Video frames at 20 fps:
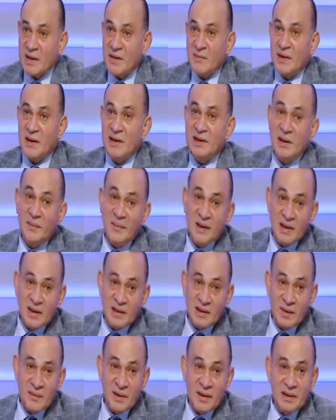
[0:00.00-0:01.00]
فاتمنى
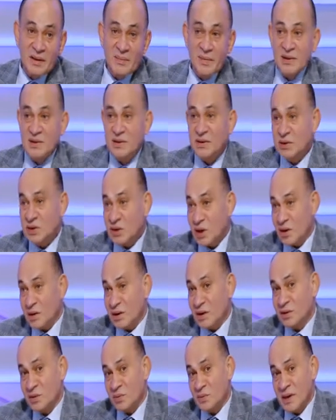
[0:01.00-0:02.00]
طبعا ان مصر ان شاء
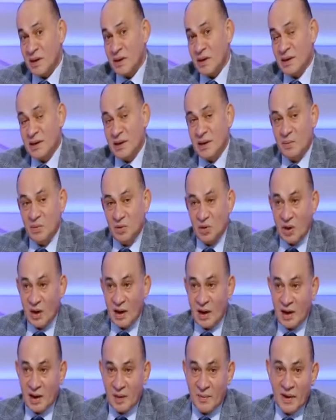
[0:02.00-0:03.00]
الله تبقى البطوله
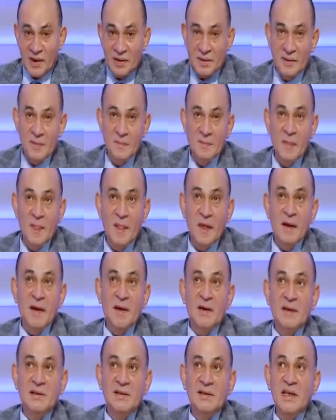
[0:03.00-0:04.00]
العربيه دي
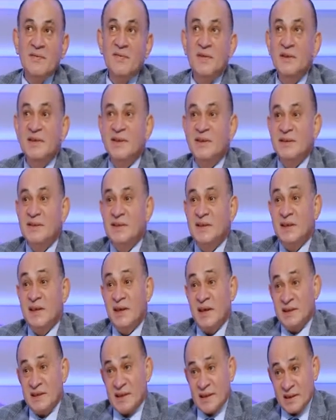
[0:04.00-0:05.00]
زي فتره
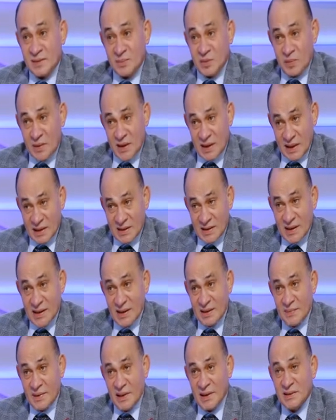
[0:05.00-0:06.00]
اعداد مميزه
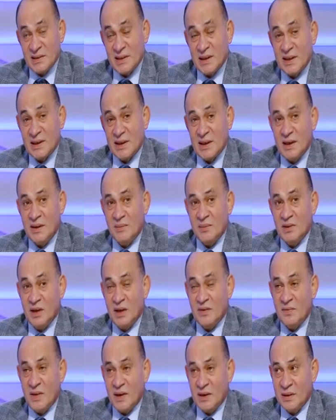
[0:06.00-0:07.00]
بحيث المدير
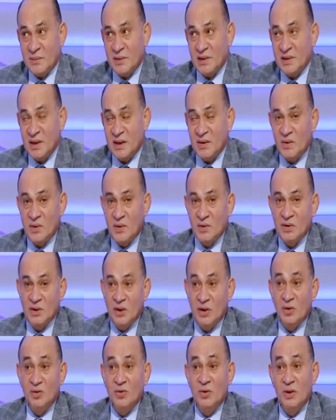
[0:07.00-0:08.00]
الفني مستر كروش
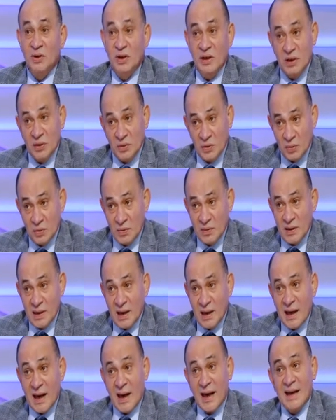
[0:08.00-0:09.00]
يحط ايده
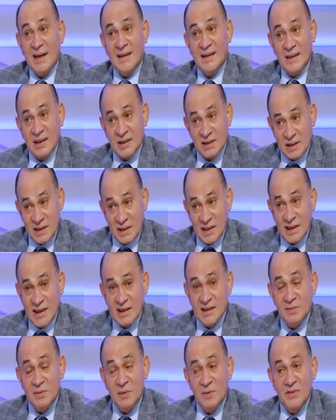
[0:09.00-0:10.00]
على التشكيل
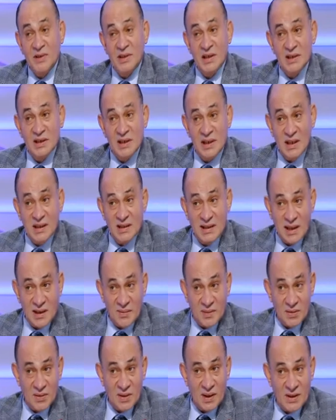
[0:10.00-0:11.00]
لازم يبقى في تشكيل
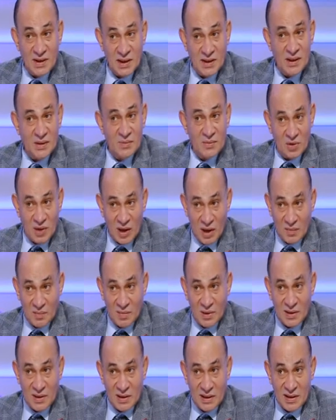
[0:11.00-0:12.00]
ثابت واساسي لمنتخب
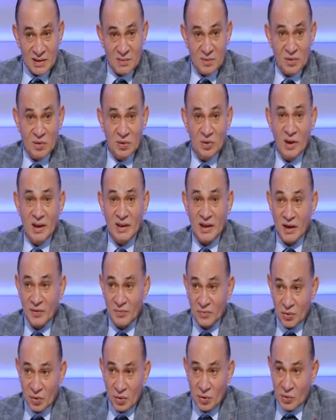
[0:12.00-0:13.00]
مصر لازم كل واحد
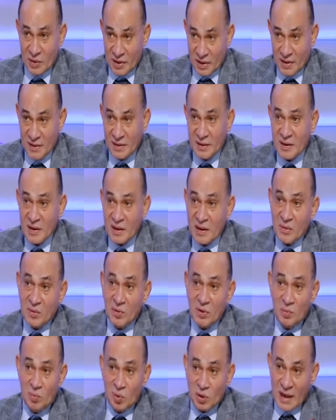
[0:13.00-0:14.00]
عارف دوره ايه
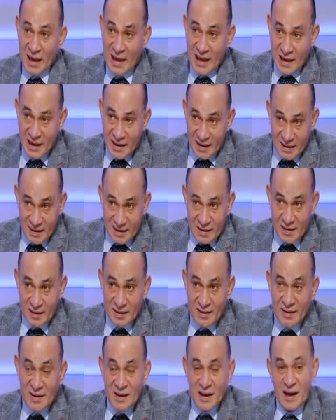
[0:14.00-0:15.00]
والبدلاء
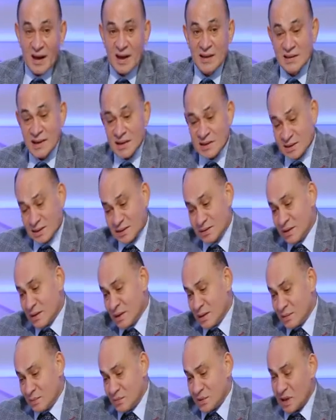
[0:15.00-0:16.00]
ايه على اساس
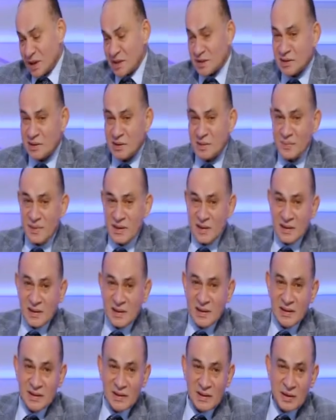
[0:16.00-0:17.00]
مش عايزين
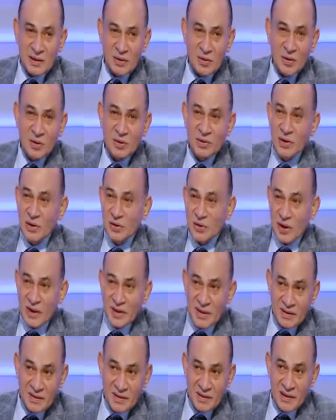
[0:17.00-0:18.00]
نبتدي نقعد نختار
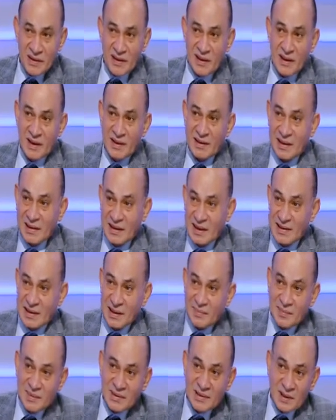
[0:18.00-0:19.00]
كتير لا انا يا
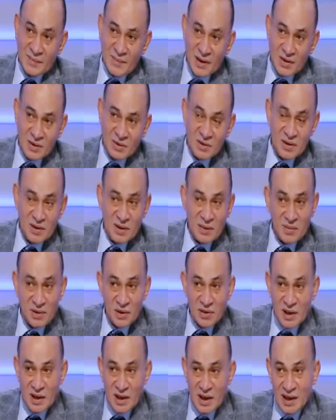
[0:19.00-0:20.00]
17
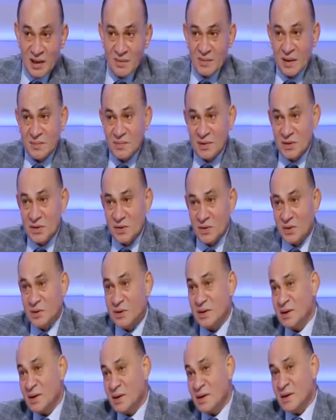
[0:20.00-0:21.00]
18 لعيب ابتدي دول